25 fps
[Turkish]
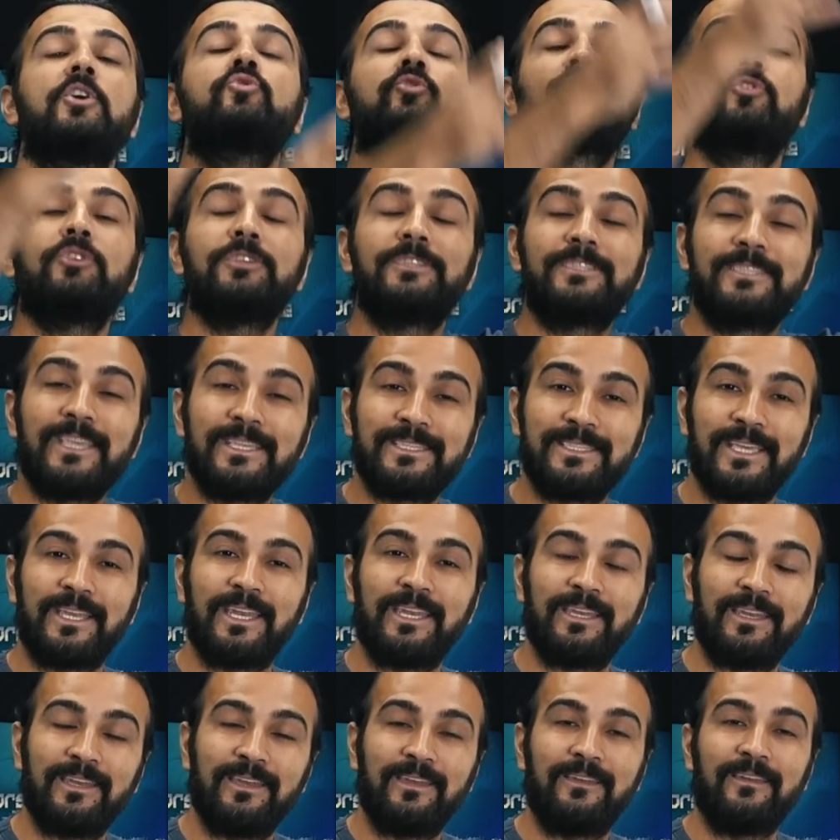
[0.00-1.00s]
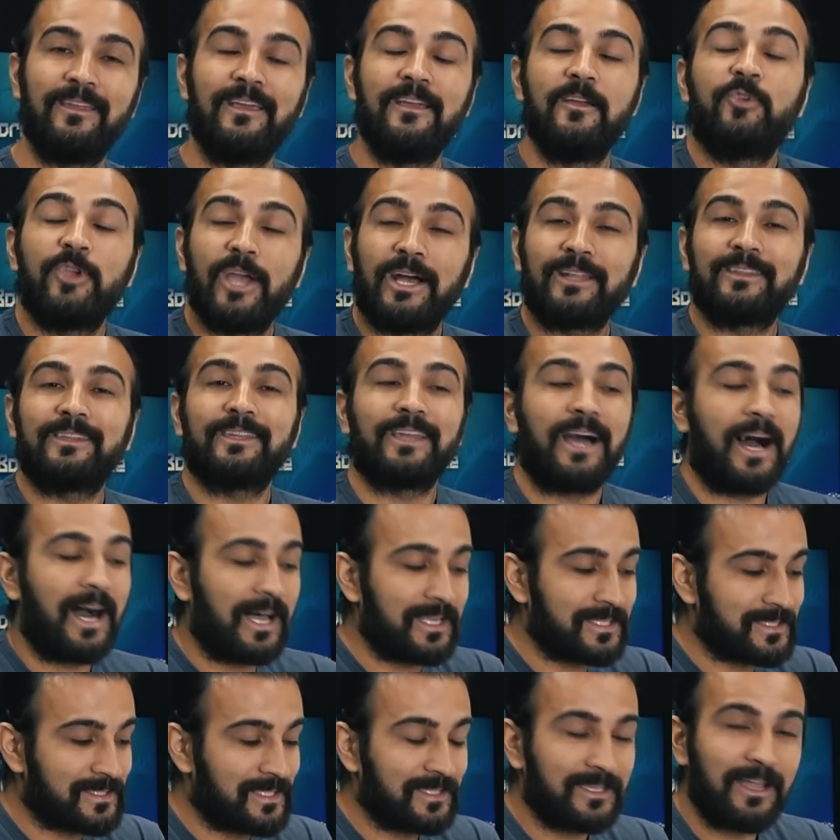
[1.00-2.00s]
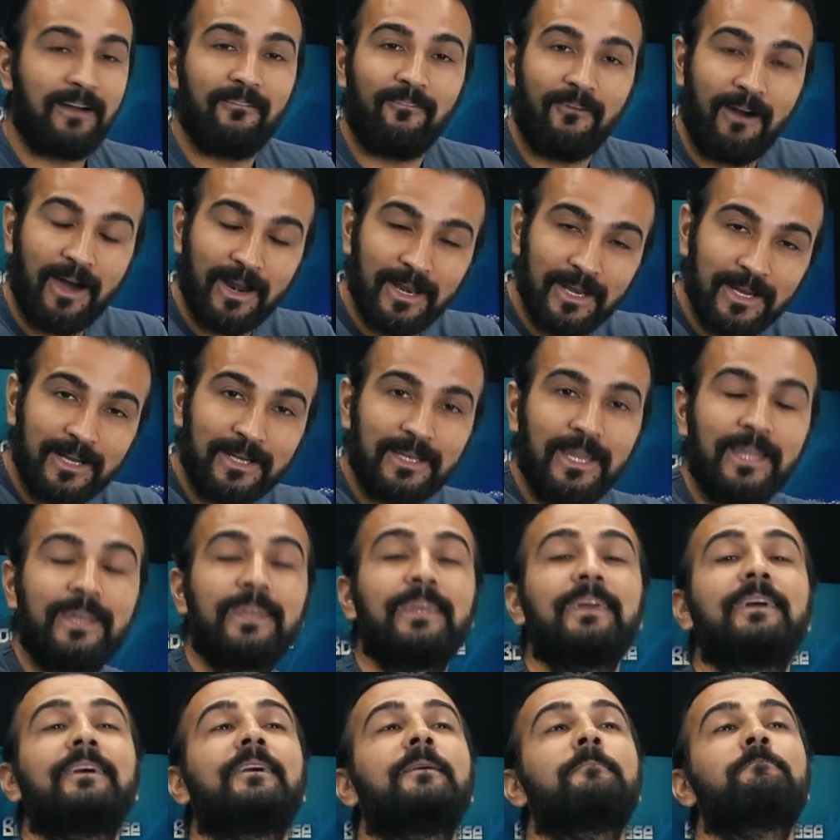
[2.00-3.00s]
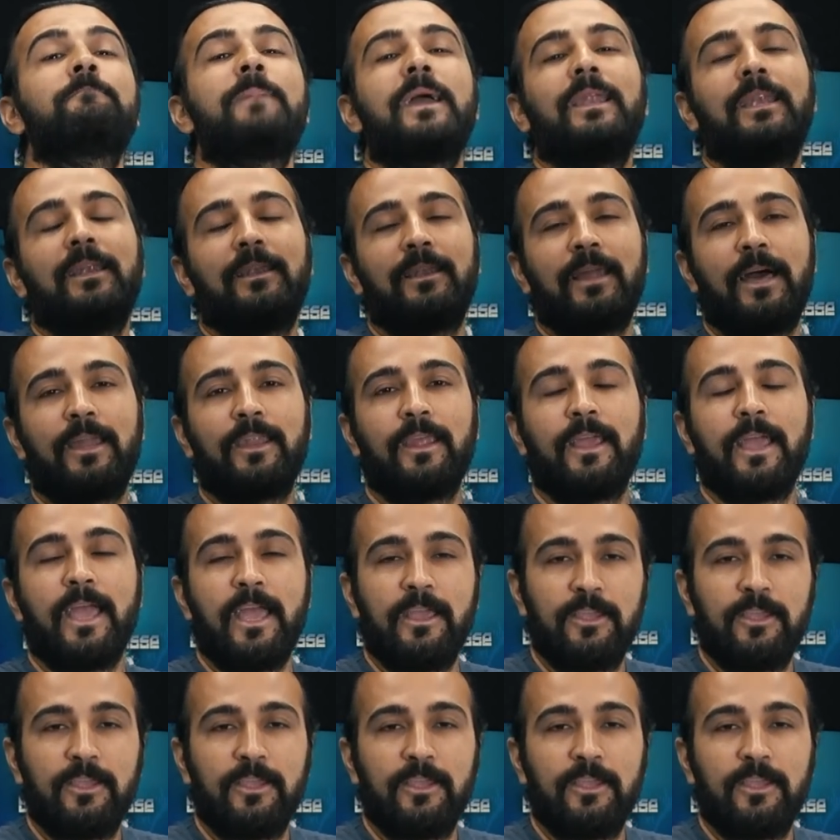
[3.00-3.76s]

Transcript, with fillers: Çünkü hisse senedinin fiyatını aslında varlıkları belirler.